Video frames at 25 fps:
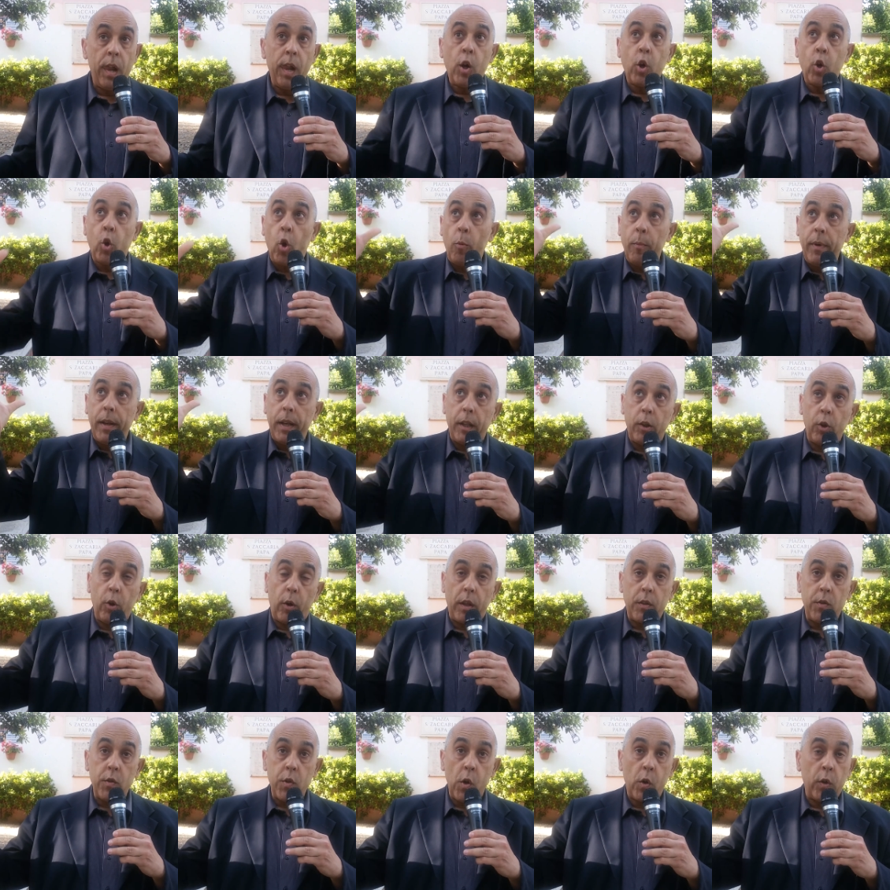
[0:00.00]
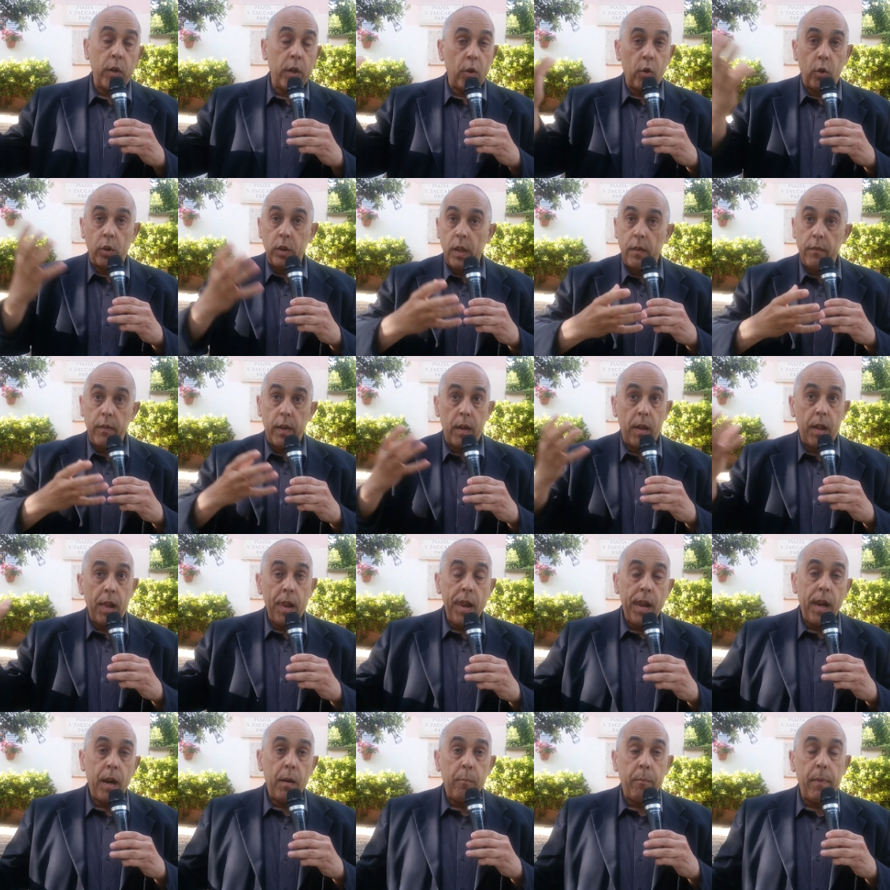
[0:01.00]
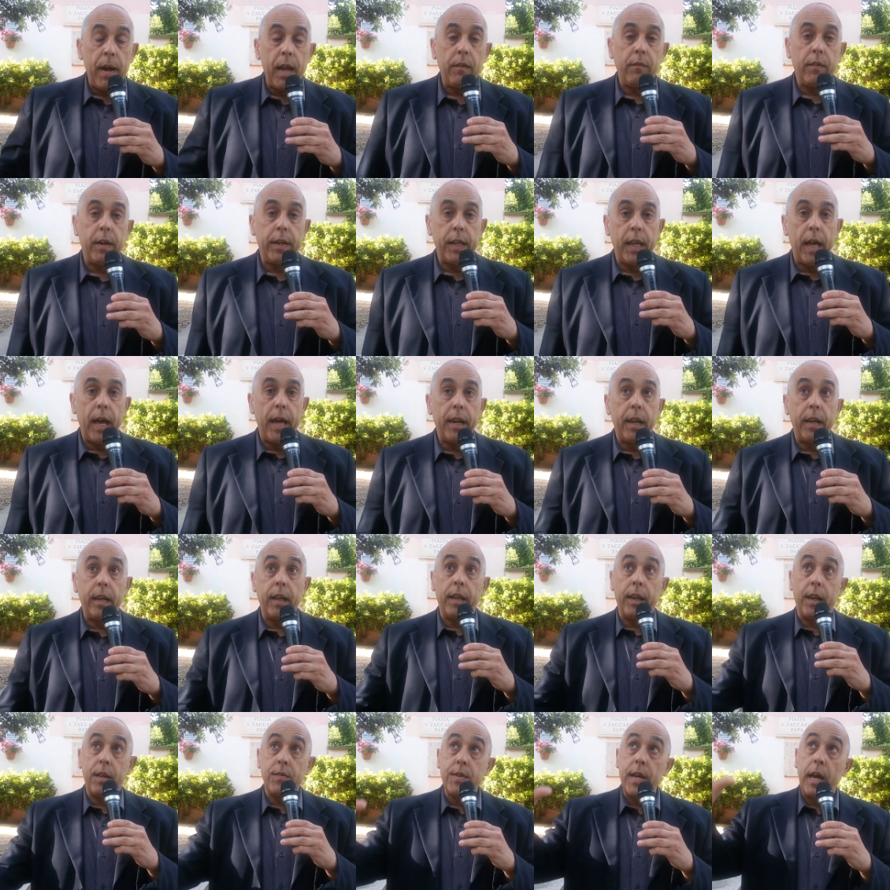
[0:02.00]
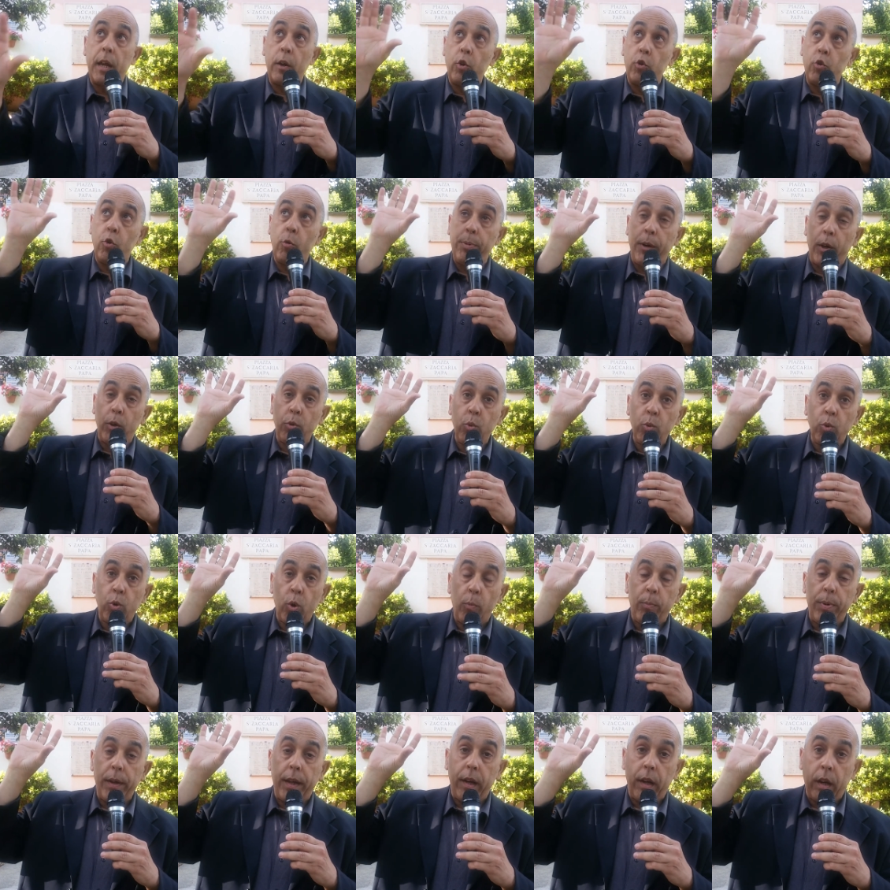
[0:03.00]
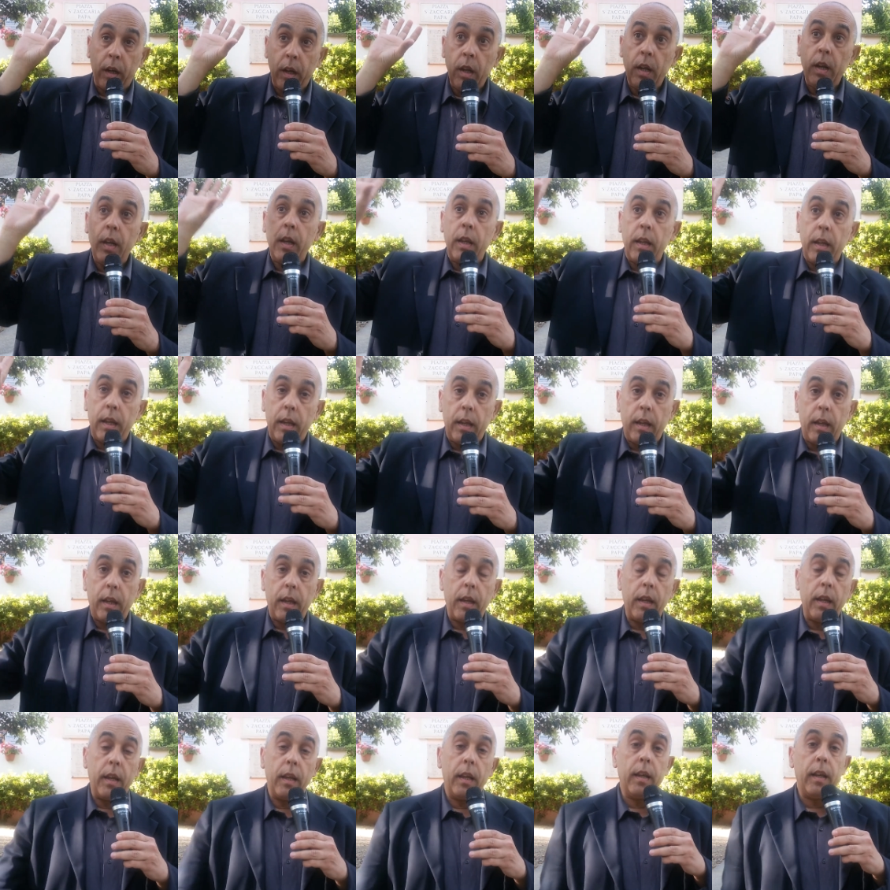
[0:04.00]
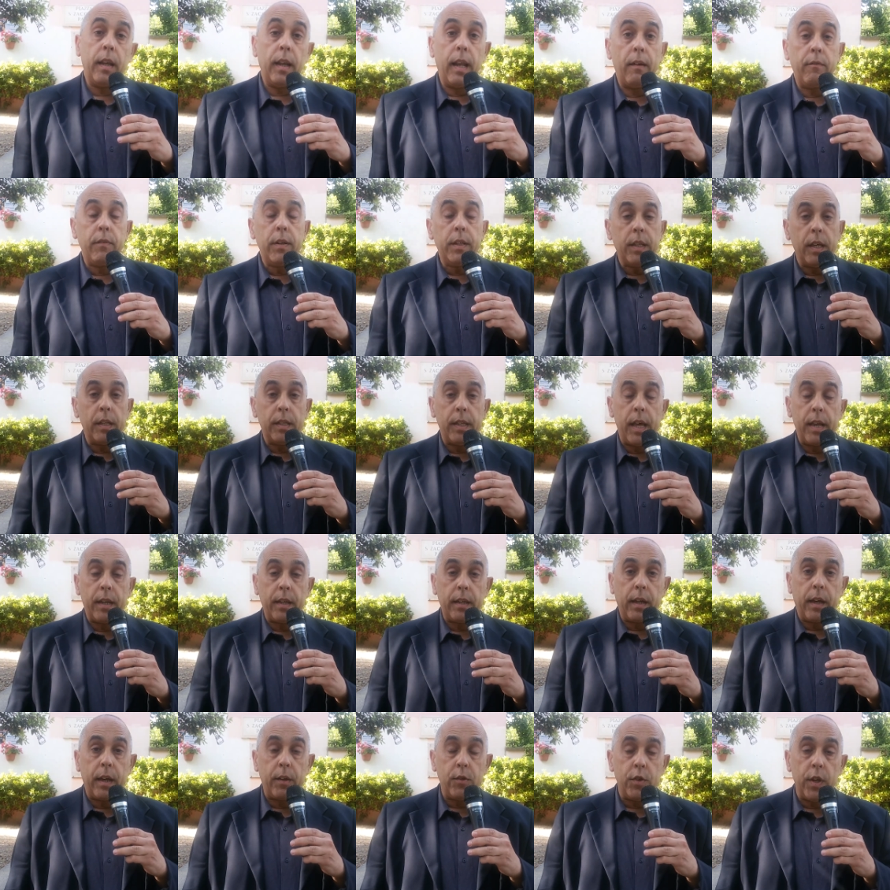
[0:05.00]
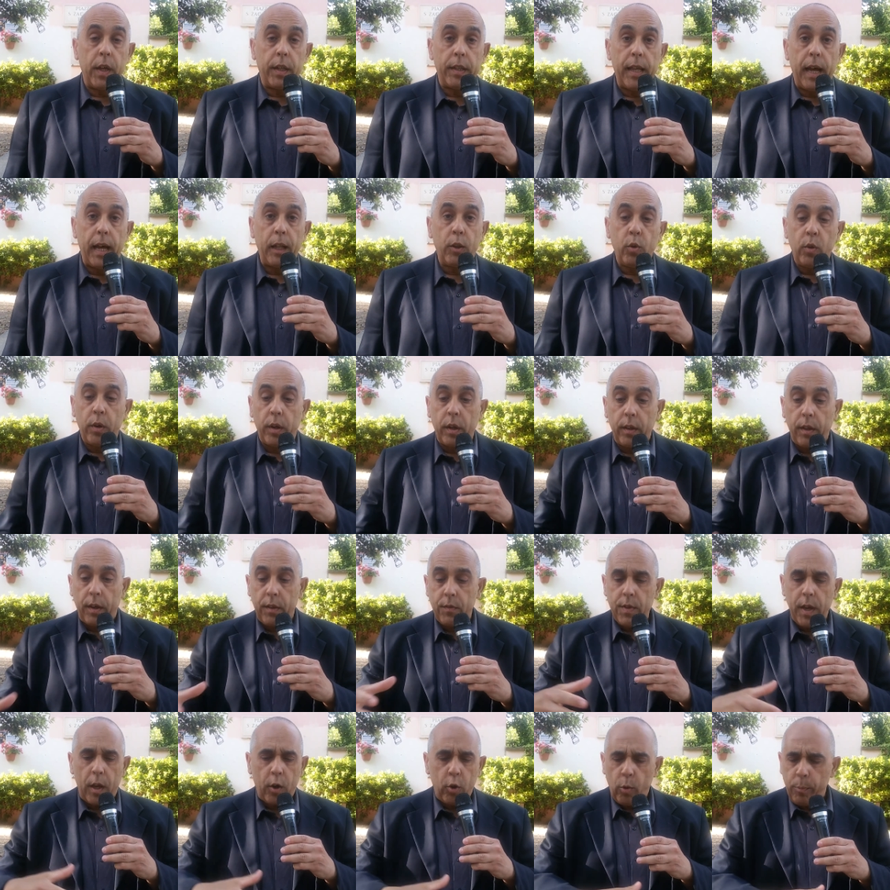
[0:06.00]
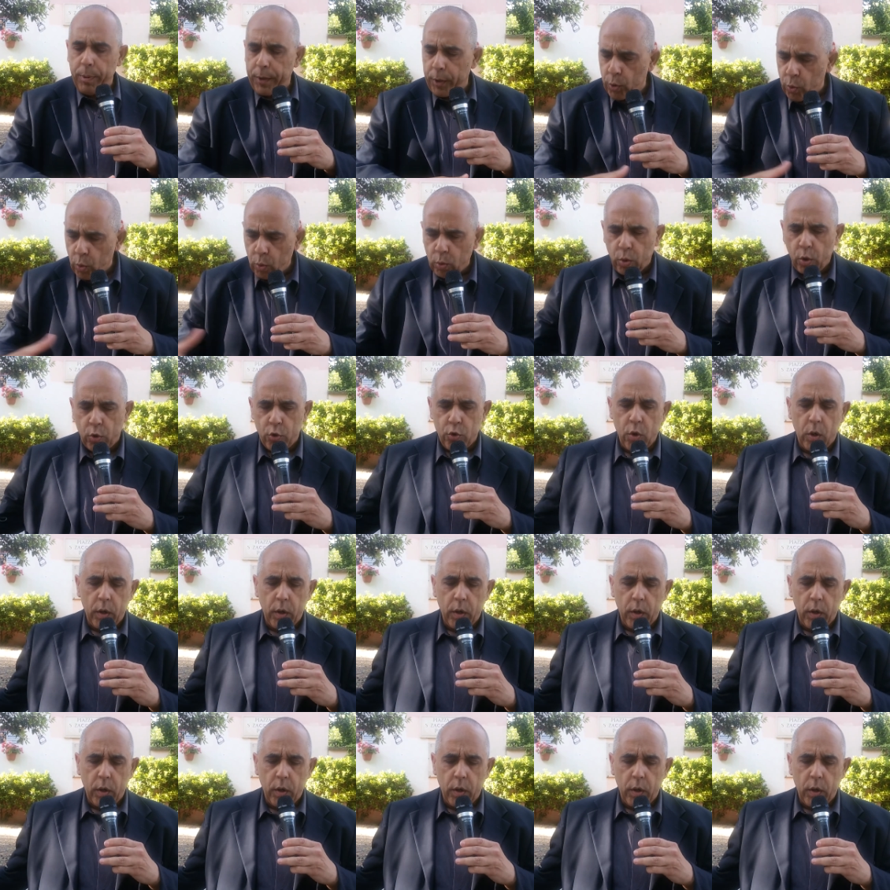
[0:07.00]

come l'adorazione, non deve mai variare, ringraziarlo soprattutto per eh, la vita eterna che ci ha dato, ringraziarlo per tutto ciò